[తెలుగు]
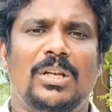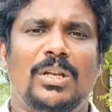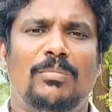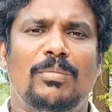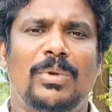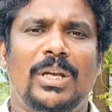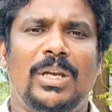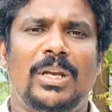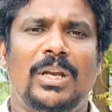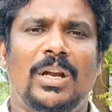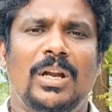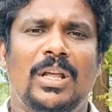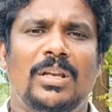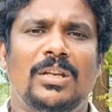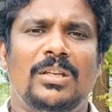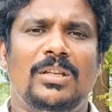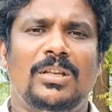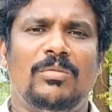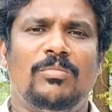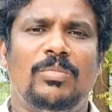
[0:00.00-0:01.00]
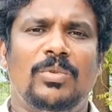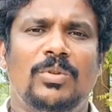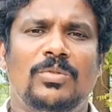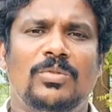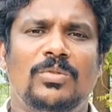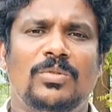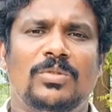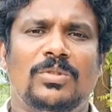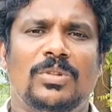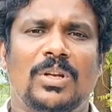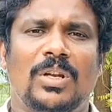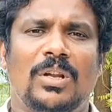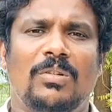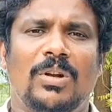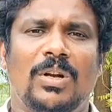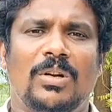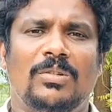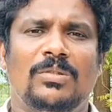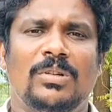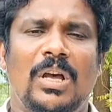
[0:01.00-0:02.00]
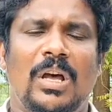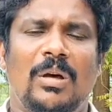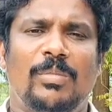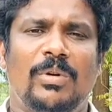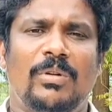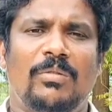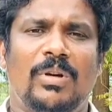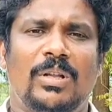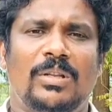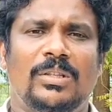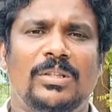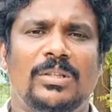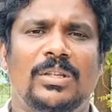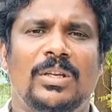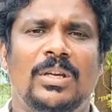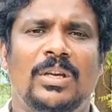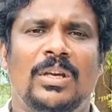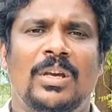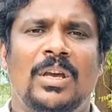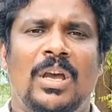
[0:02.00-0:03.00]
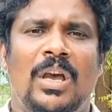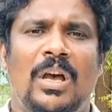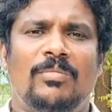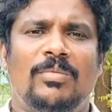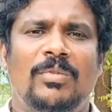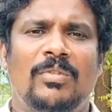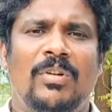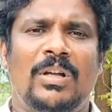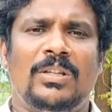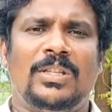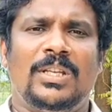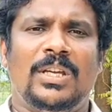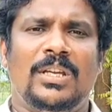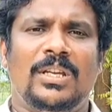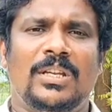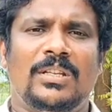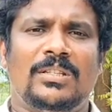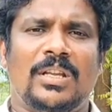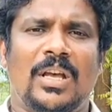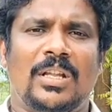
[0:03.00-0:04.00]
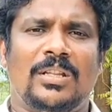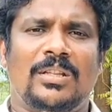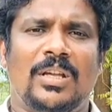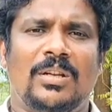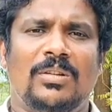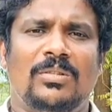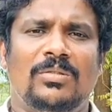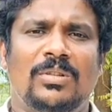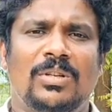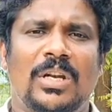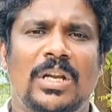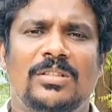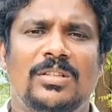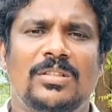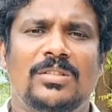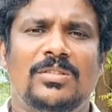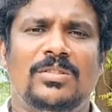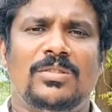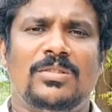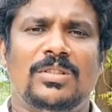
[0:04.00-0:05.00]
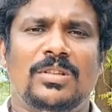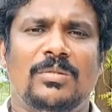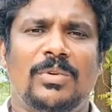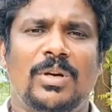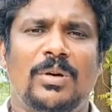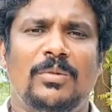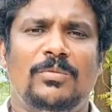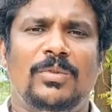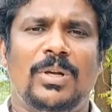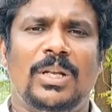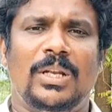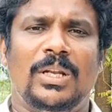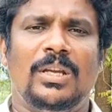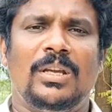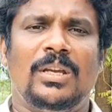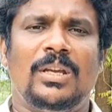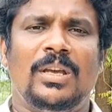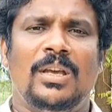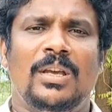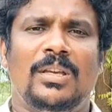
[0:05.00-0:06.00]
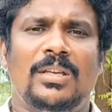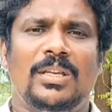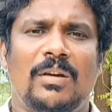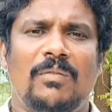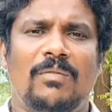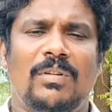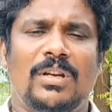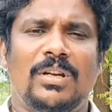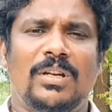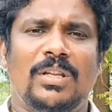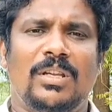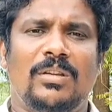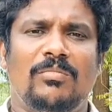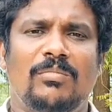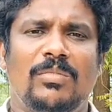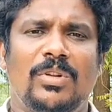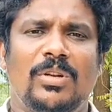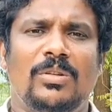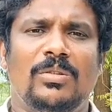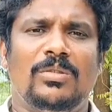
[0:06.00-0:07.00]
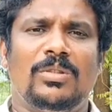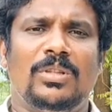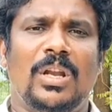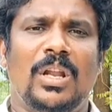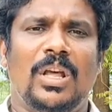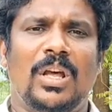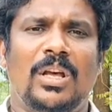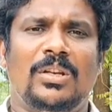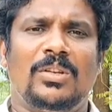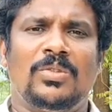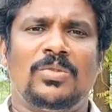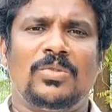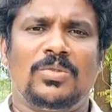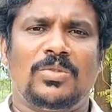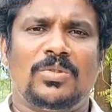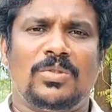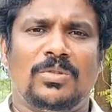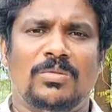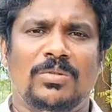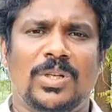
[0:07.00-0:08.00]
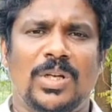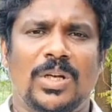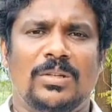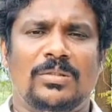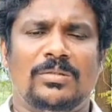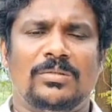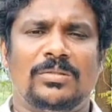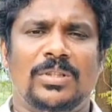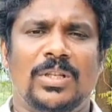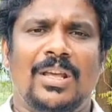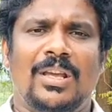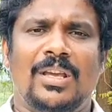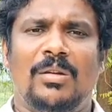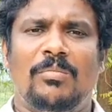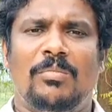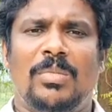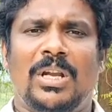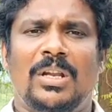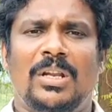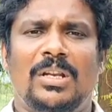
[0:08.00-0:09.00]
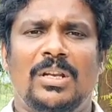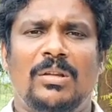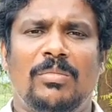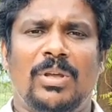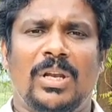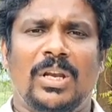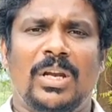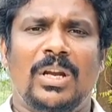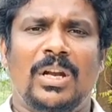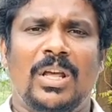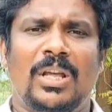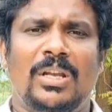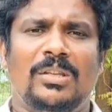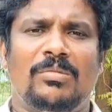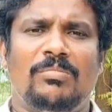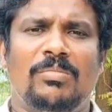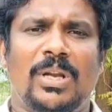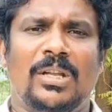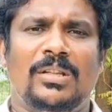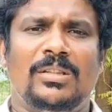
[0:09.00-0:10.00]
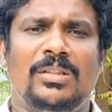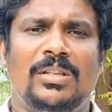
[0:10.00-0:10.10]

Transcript: మనల్ని మృంగడానికి ఎప్పుడు చూస్తున్నవాడు అపవాది అపవాది అయిన సాతాను గర్జించు సింహం వల్లే ఎవరిని మృంగుదనా అని చూస్తూ ఉన్నాడు అలాగే మనల్ని మృంగడానికి